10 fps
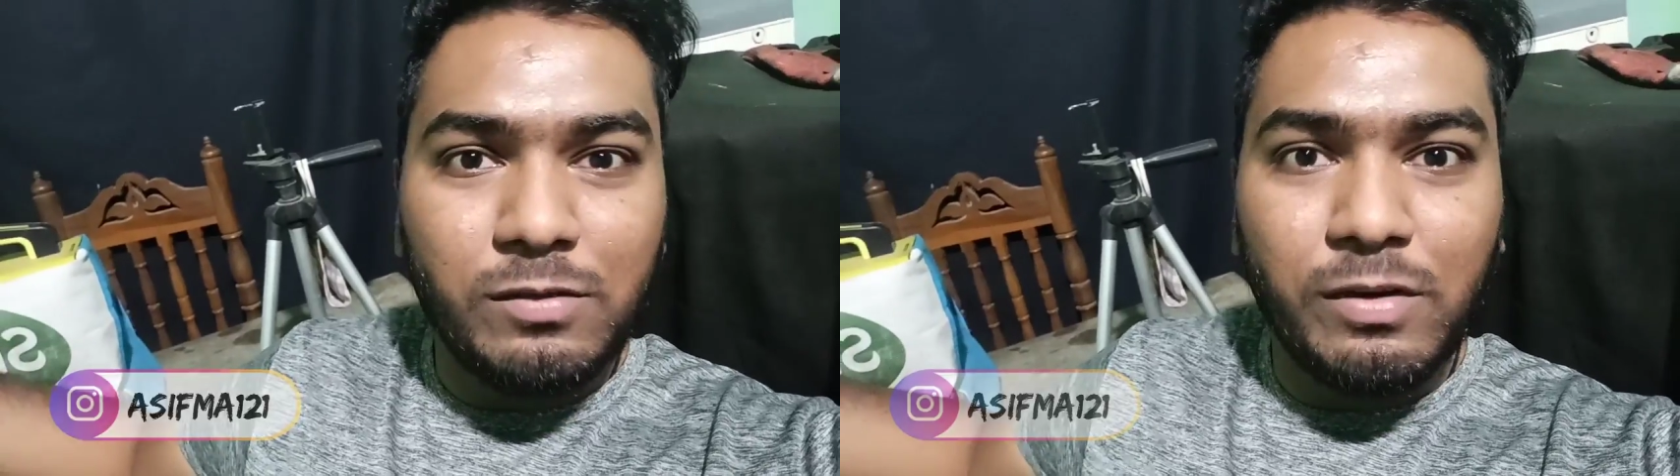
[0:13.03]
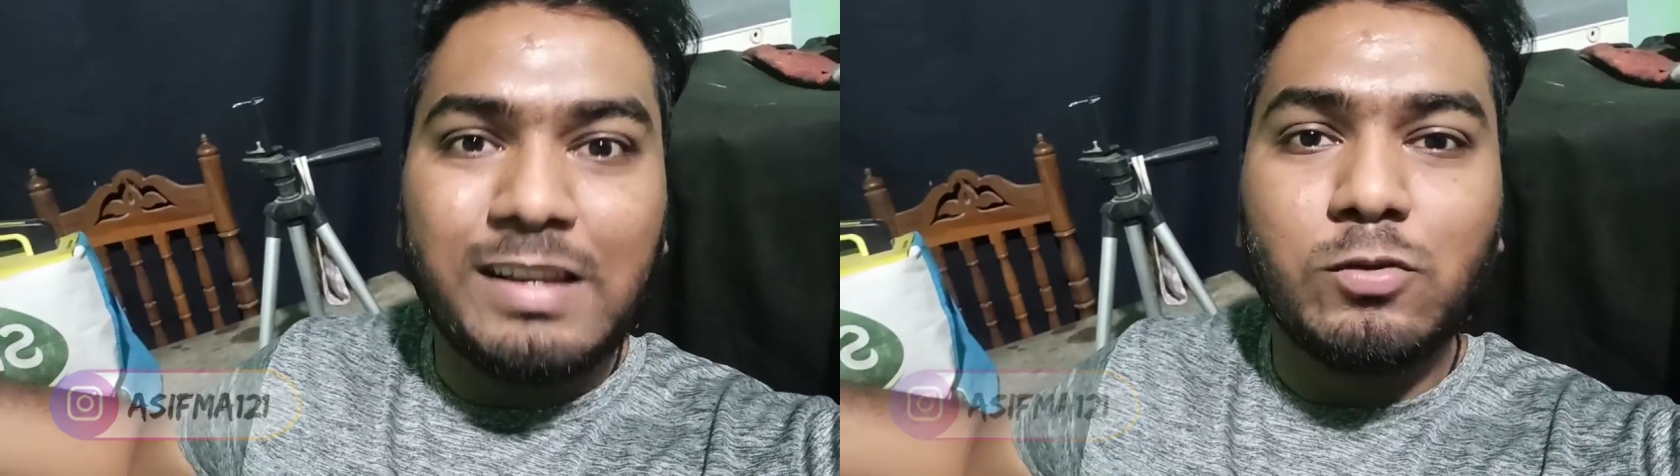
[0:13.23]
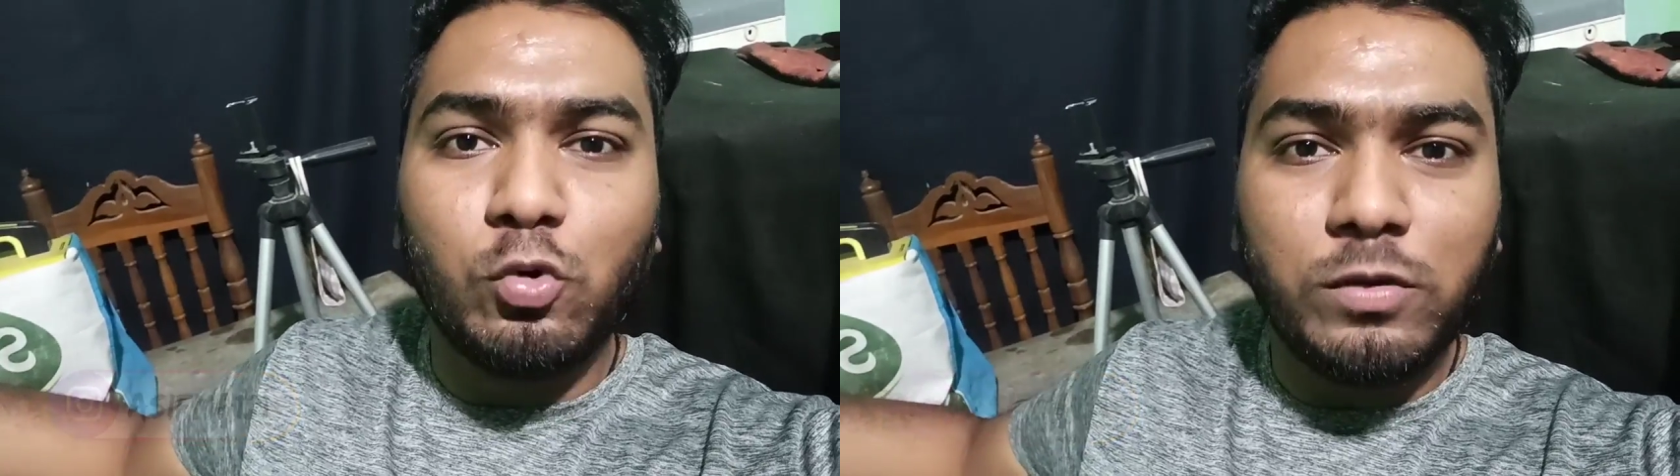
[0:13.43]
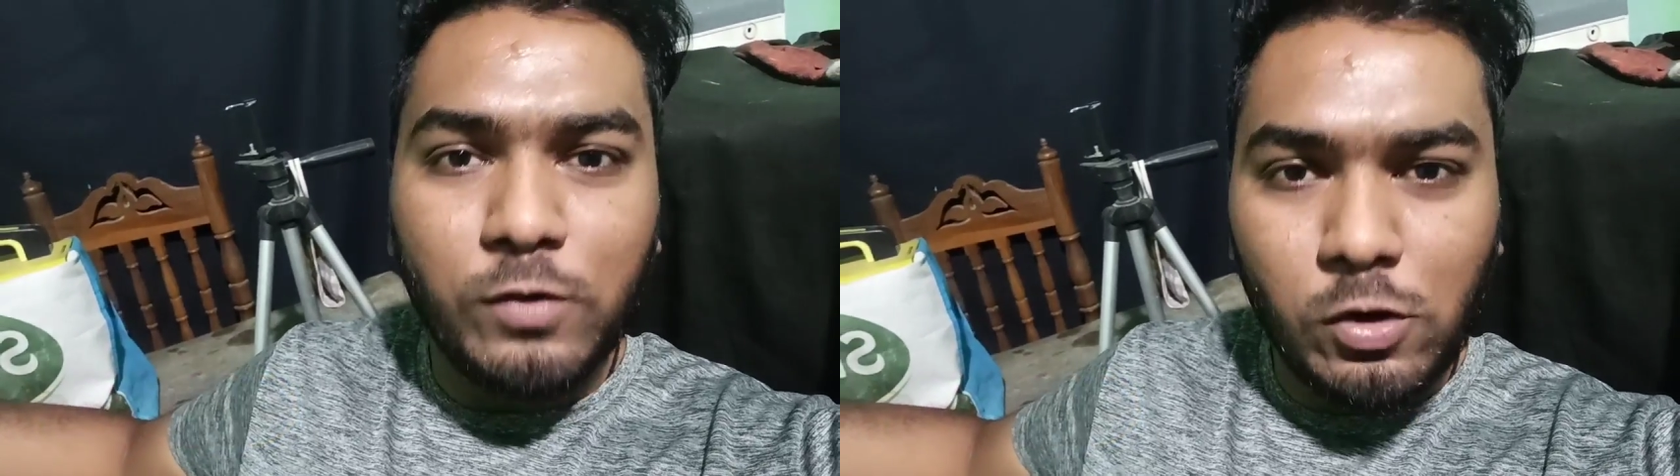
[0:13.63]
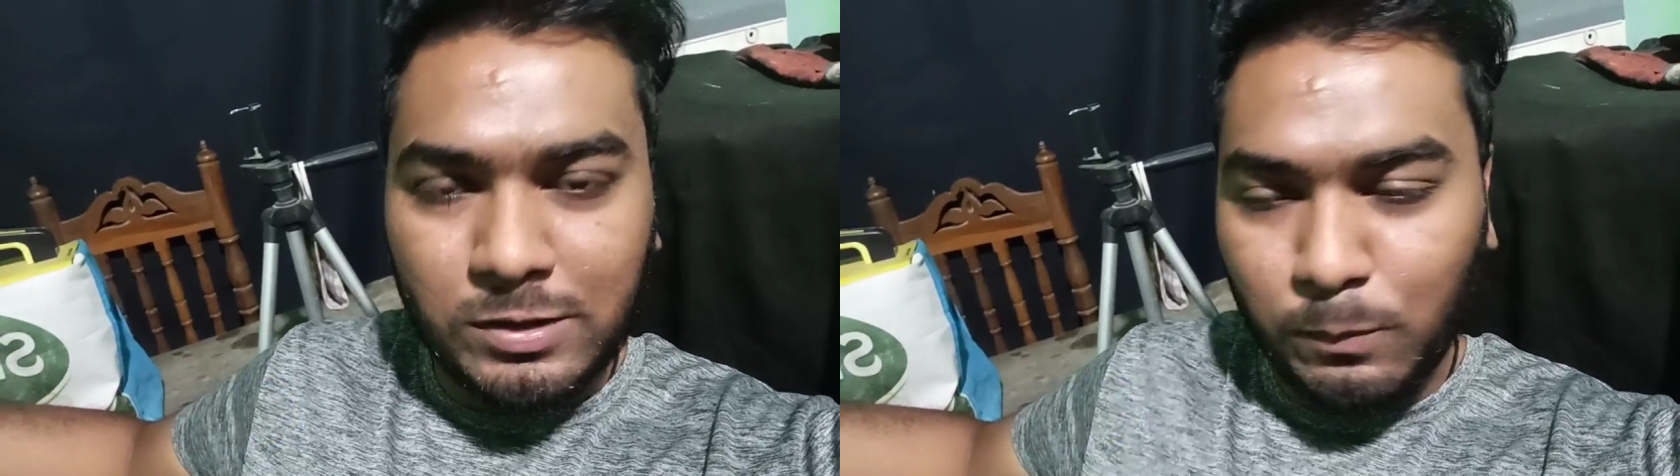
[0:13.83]
ఇవన్నీ సోది
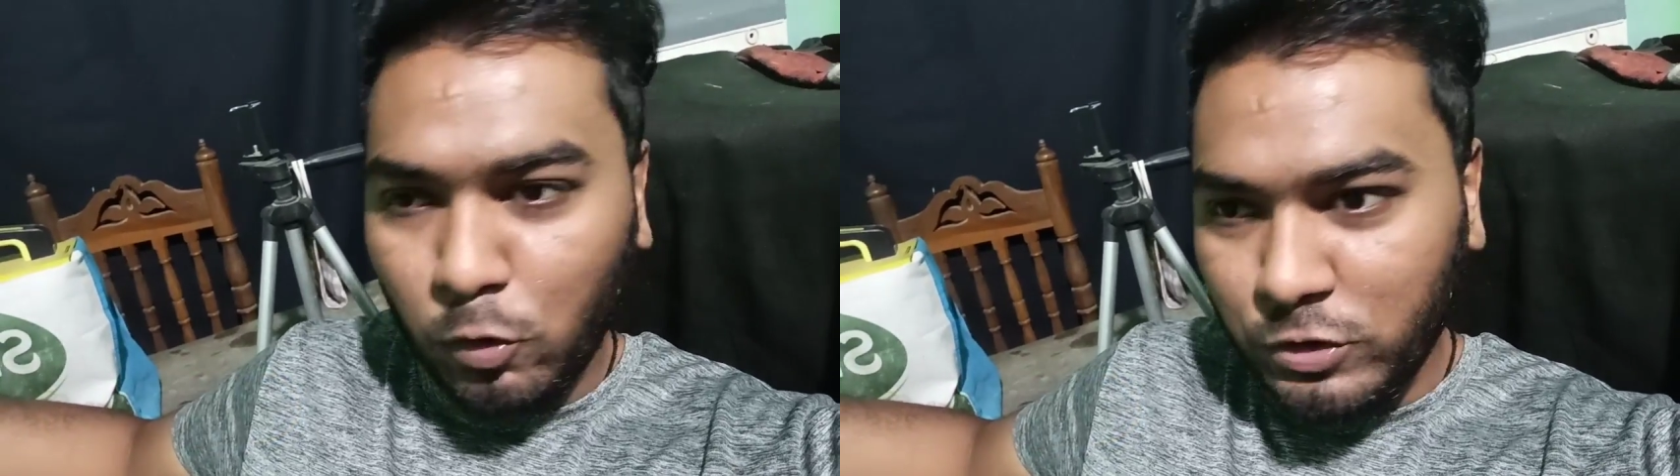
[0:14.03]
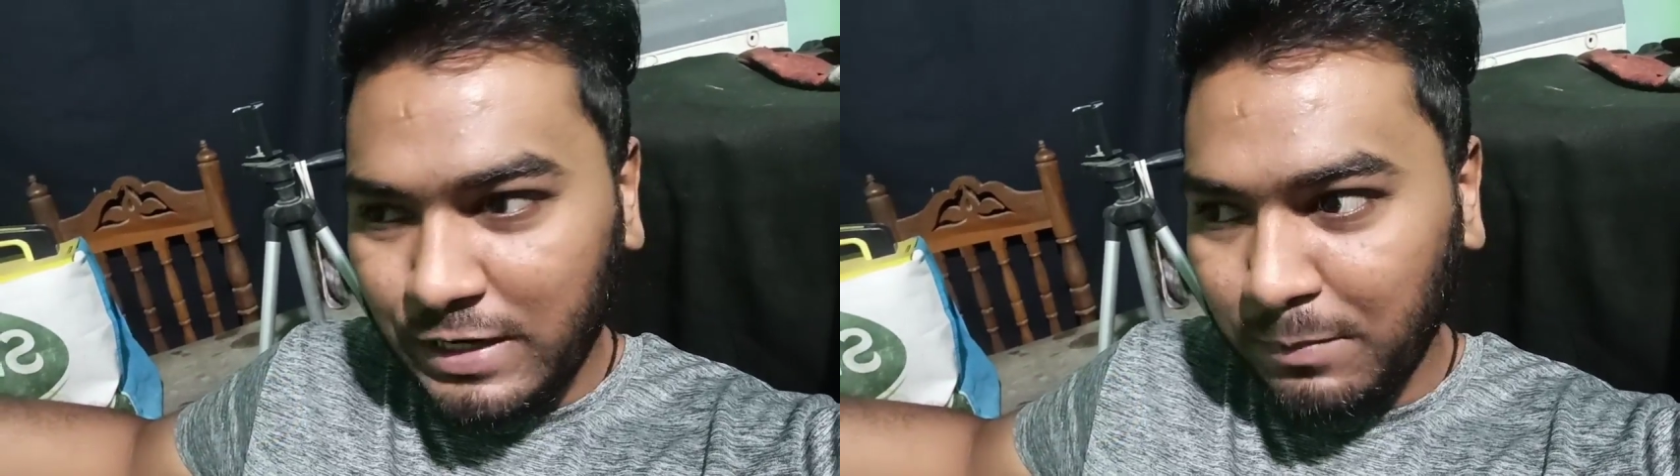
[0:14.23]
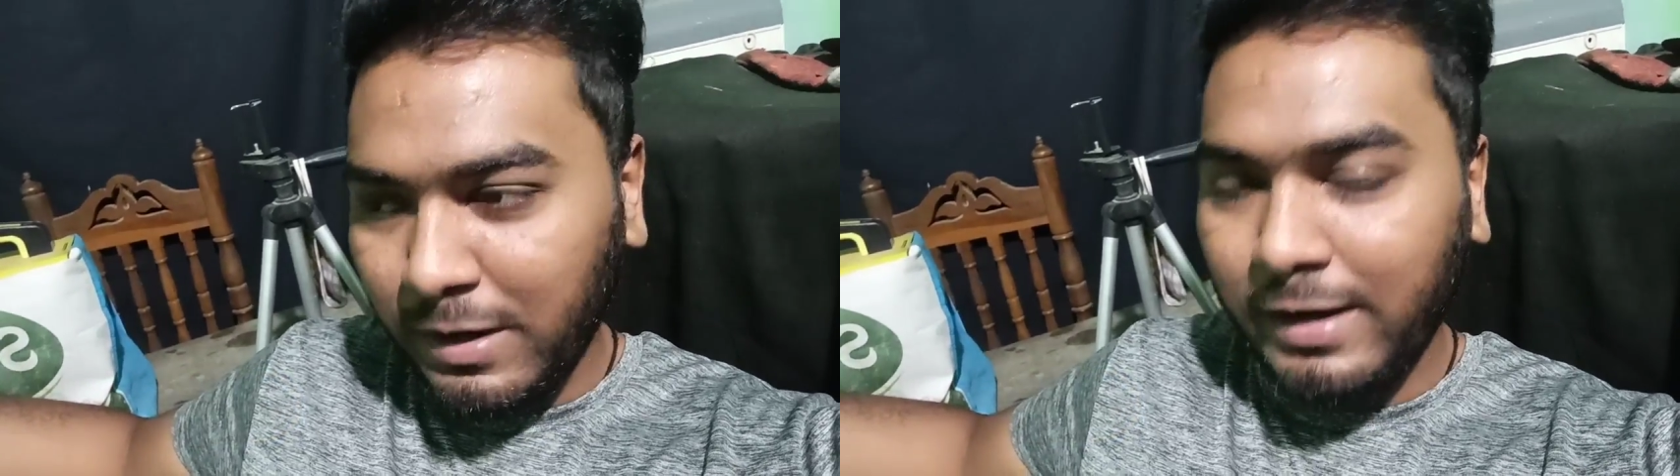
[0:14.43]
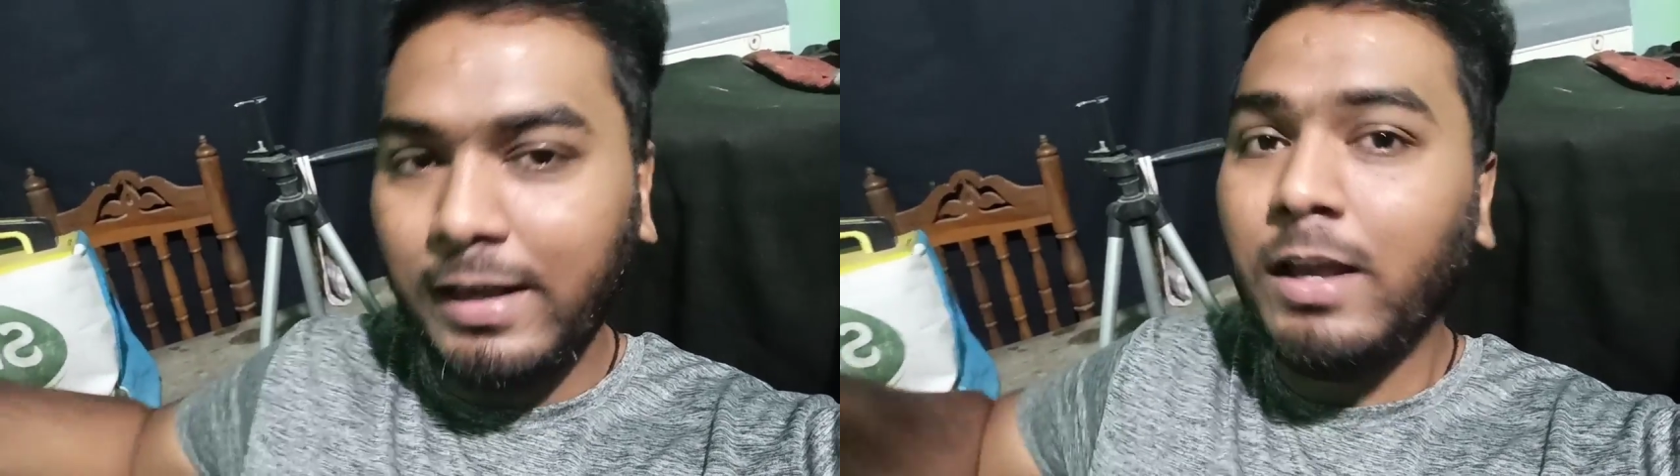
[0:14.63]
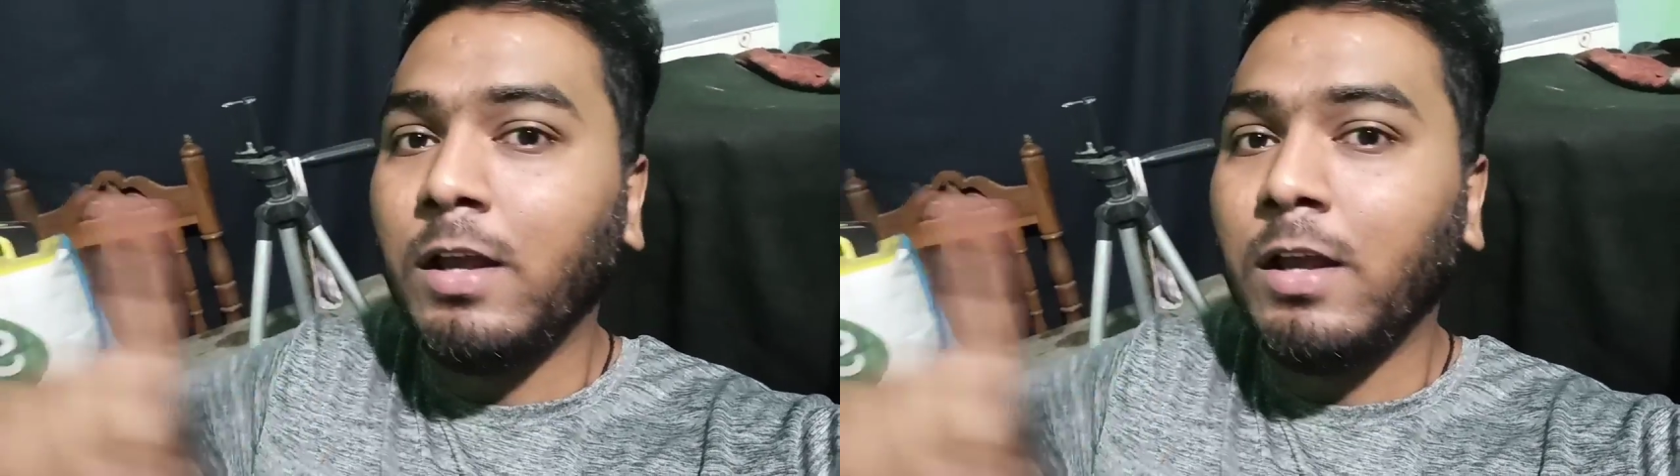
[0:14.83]
వీడియోస్ అప్లోడ్ చేయడం కంటే